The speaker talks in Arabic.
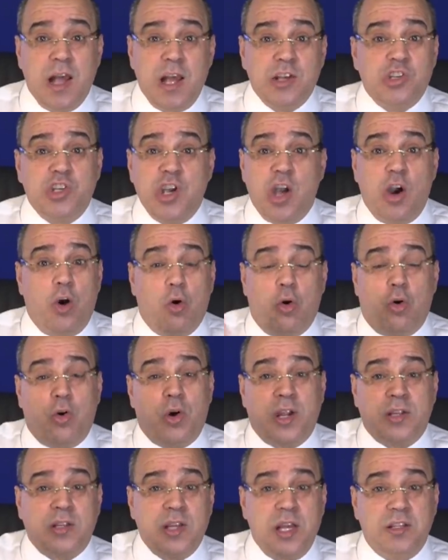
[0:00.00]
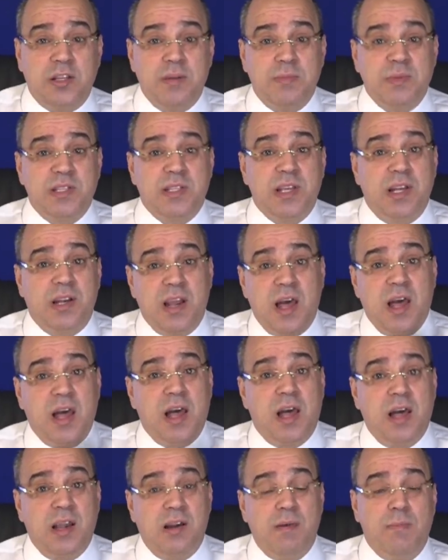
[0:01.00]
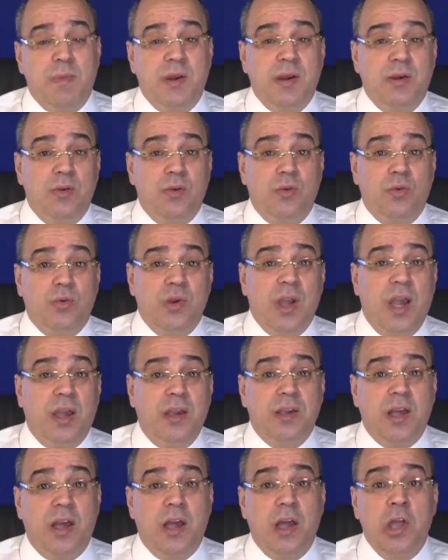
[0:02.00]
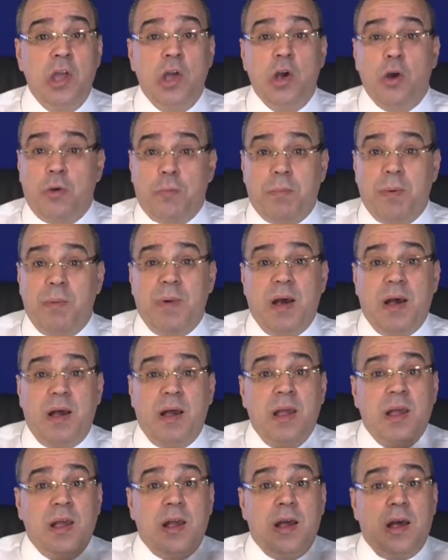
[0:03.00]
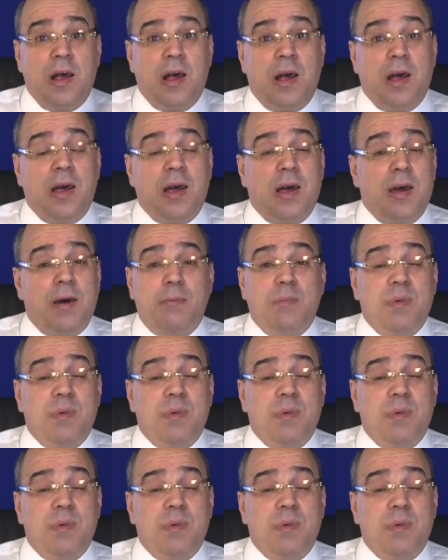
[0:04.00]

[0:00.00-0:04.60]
أشياء أخرى تأتي من سلال من ويحيى ربما آه،